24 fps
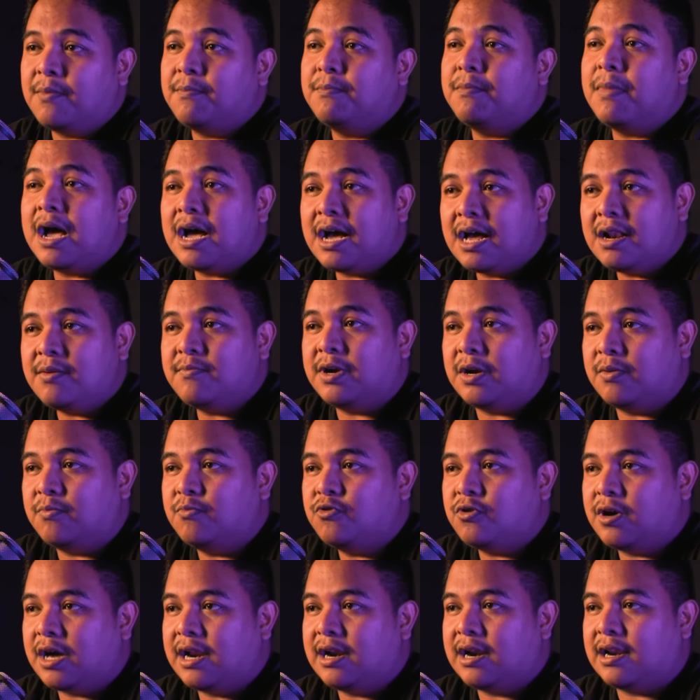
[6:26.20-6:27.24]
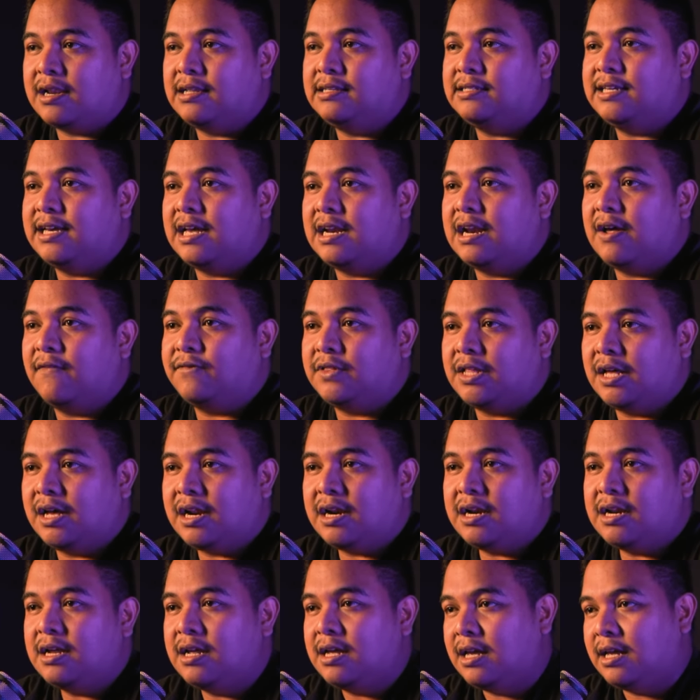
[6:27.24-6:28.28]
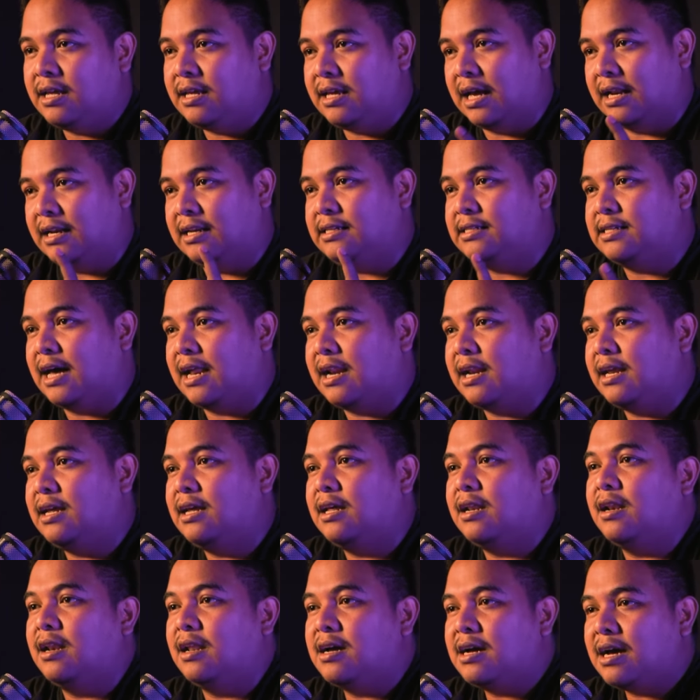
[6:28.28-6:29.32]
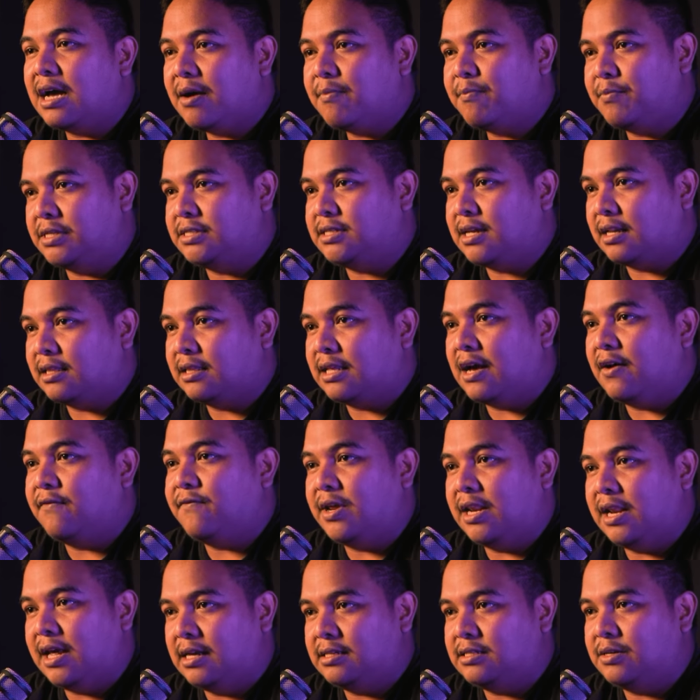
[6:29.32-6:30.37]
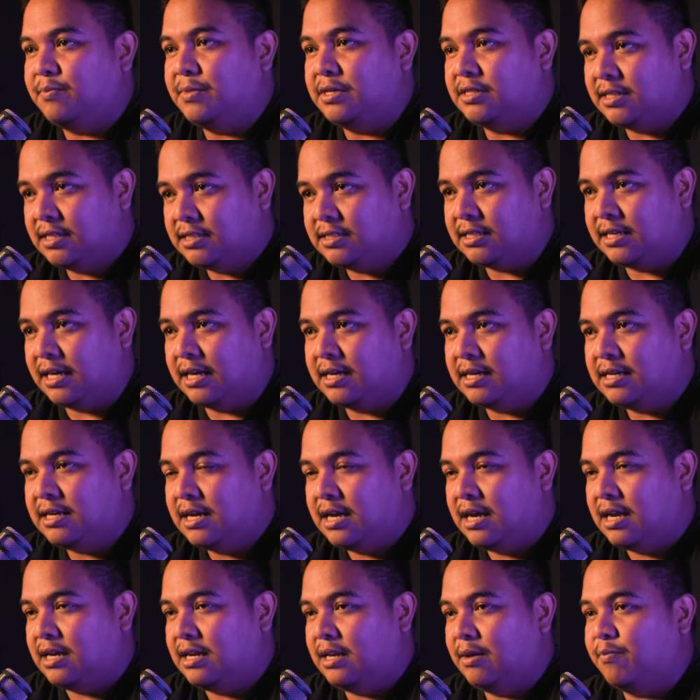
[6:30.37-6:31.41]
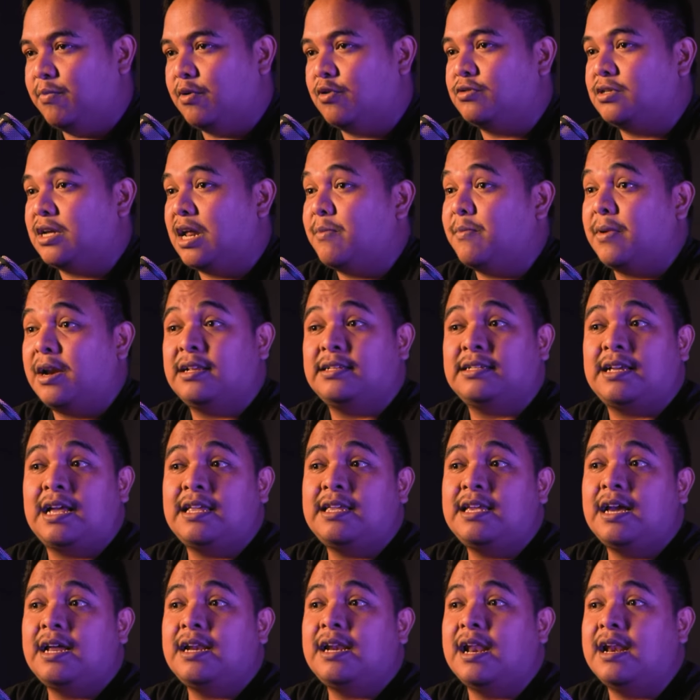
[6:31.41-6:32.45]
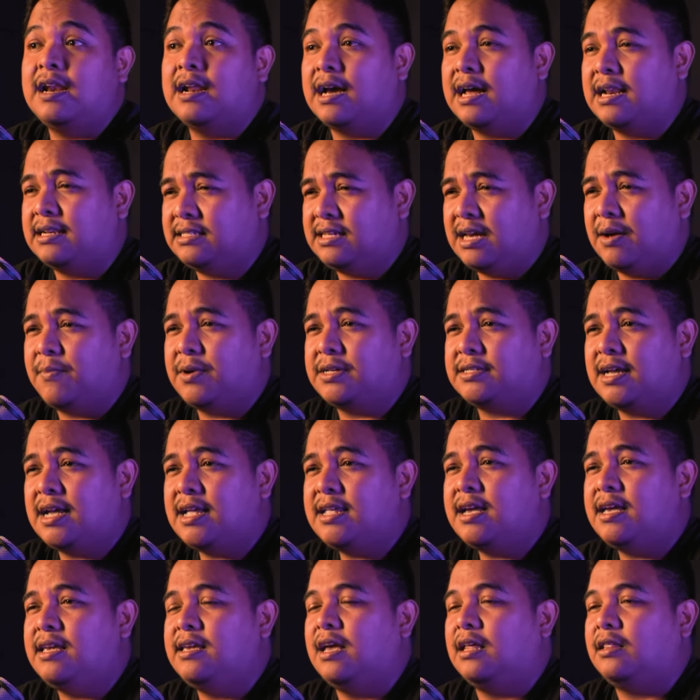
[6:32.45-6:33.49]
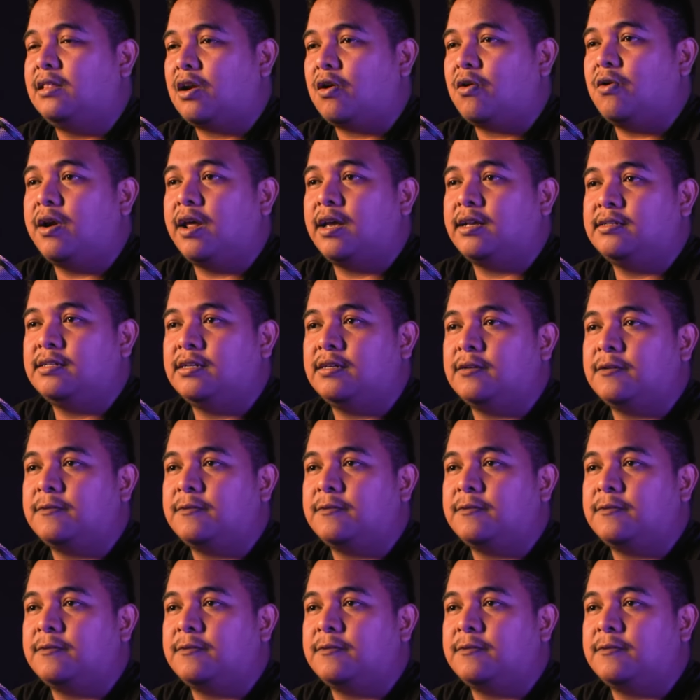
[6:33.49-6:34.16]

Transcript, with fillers: bakal menemukan rincian daftar yang dicari lengkap beserta afiliasi bisnisnya di perusahaan mana saja dan dengan siapa saja ia terkoneksi.